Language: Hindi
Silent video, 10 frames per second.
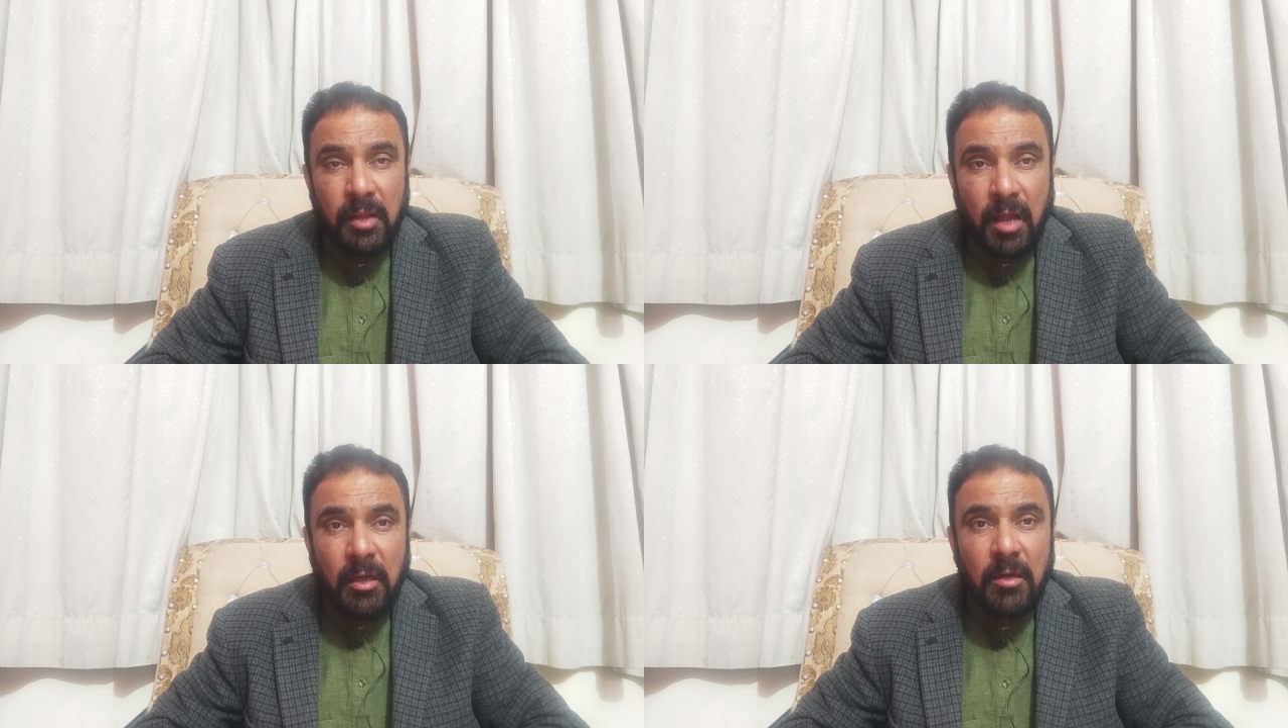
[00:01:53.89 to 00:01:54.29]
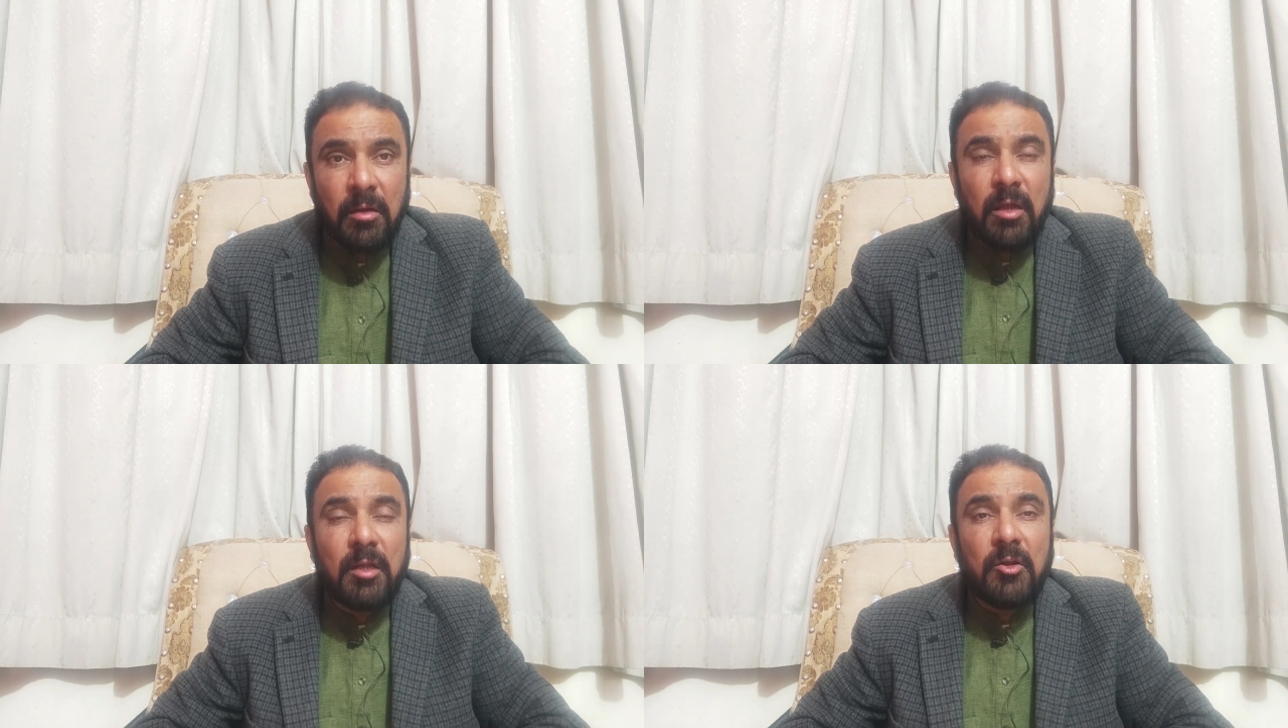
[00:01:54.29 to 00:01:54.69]
अगर
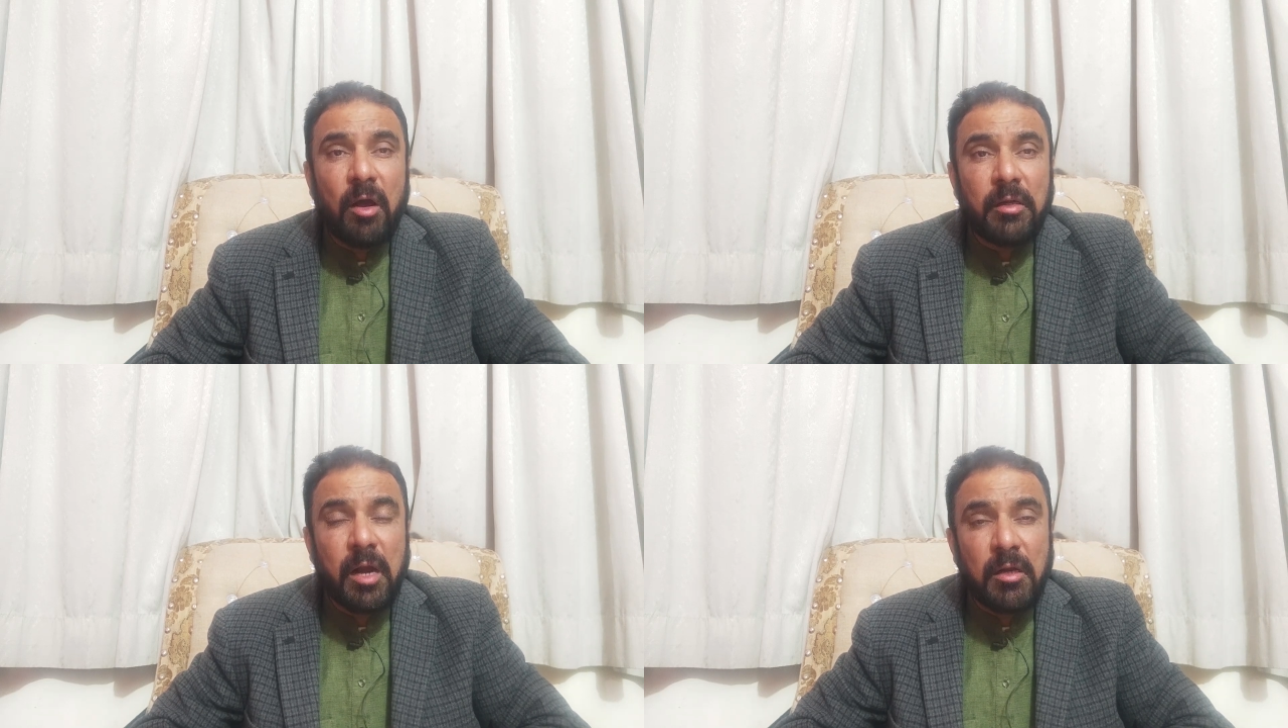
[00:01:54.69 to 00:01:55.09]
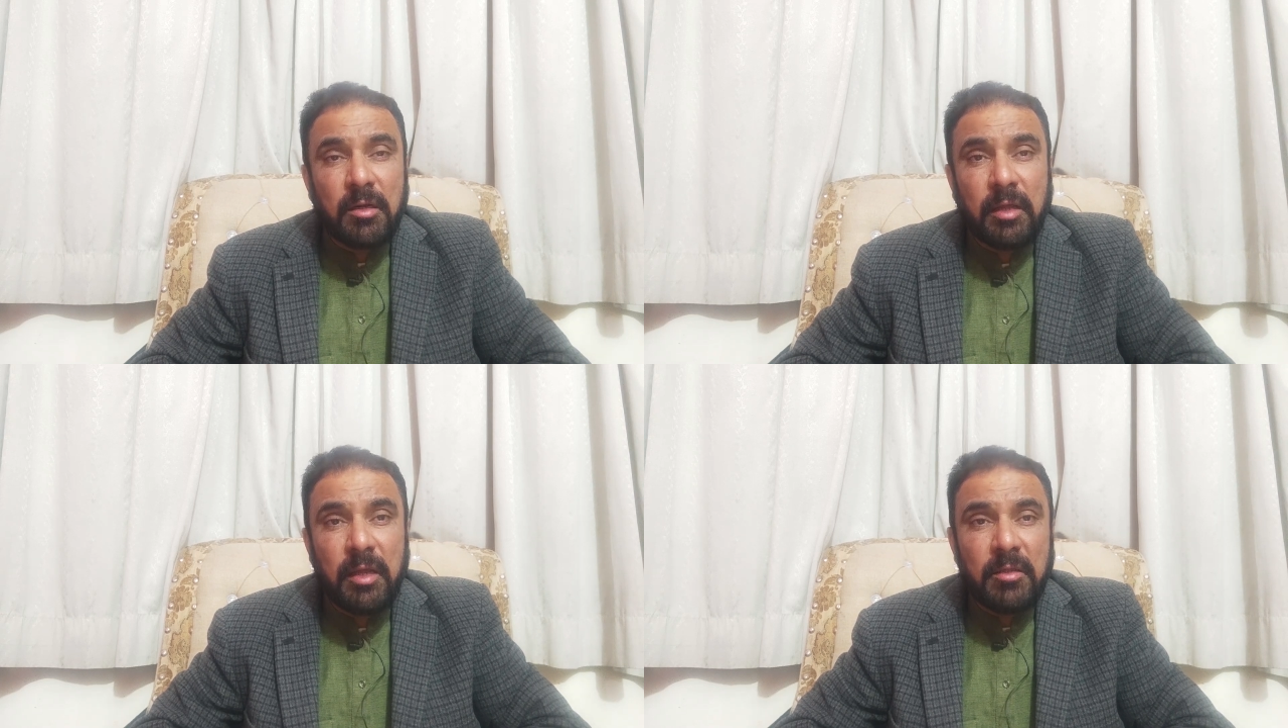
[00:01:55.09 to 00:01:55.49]
लॉ एंड
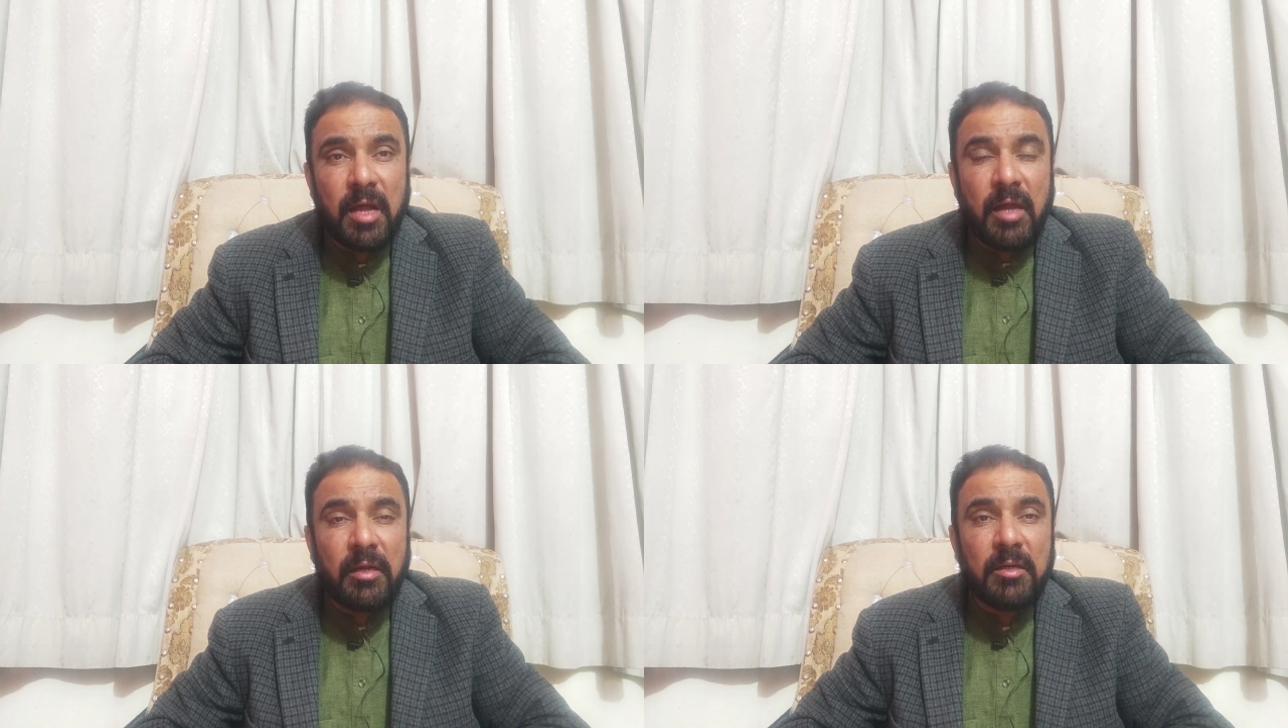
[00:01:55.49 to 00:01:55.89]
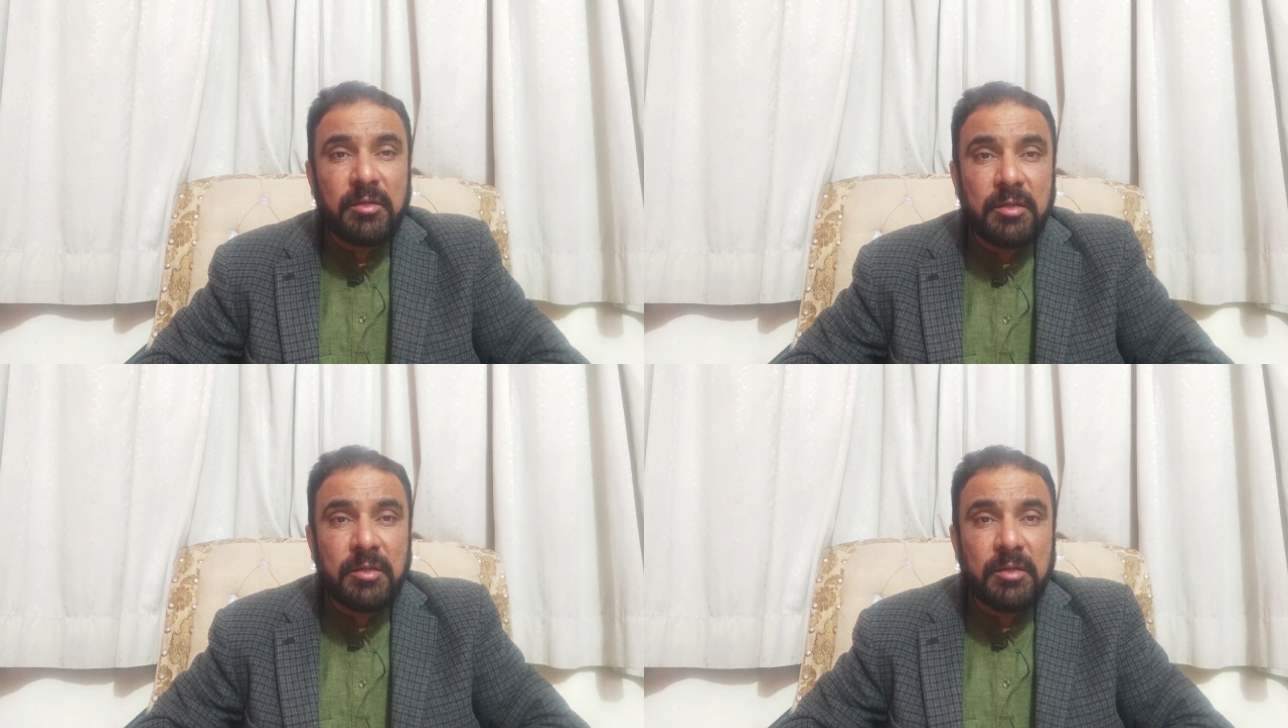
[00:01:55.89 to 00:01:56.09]
ऑर्डर के इदारे